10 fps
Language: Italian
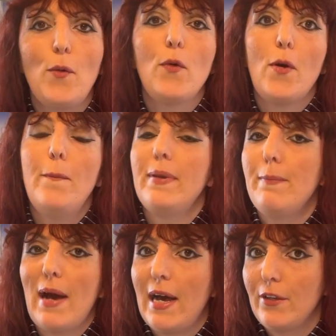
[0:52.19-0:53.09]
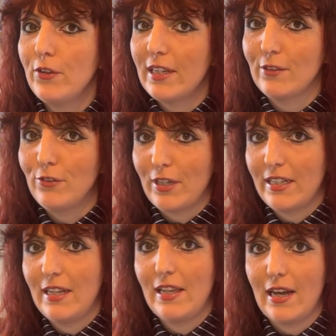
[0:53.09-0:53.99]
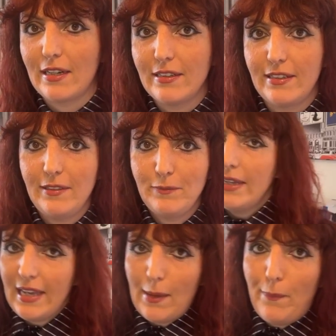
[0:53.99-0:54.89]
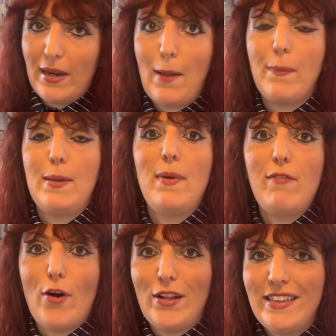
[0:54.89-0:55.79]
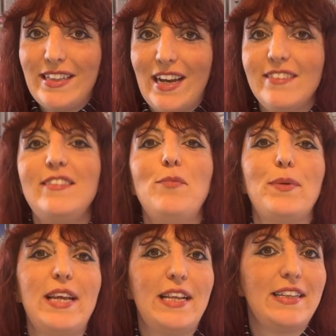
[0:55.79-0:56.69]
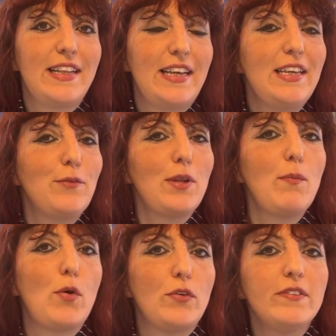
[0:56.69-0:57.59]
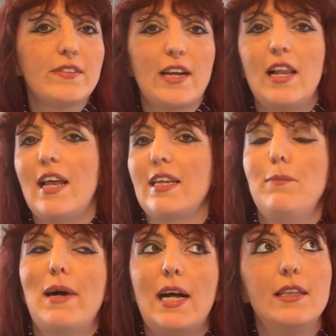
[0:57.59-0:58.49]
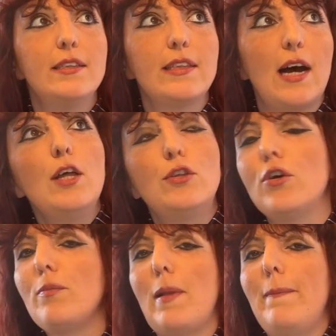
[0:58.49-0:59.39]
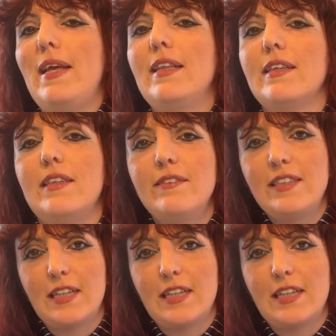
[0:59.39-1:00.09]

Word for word: comprimario della storia dell'arte, che per la prima volta si prende in una mostra alla ribalta, normalmente destinata